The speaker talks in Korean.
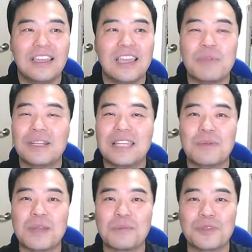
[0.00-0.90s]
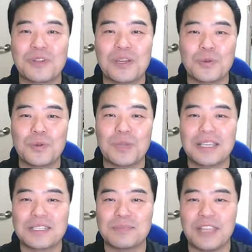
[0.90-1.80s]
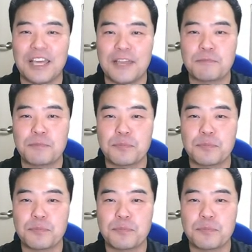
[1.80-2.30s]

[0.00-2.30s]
에펠탑을 한번 들어가 보도록 하겠습니다.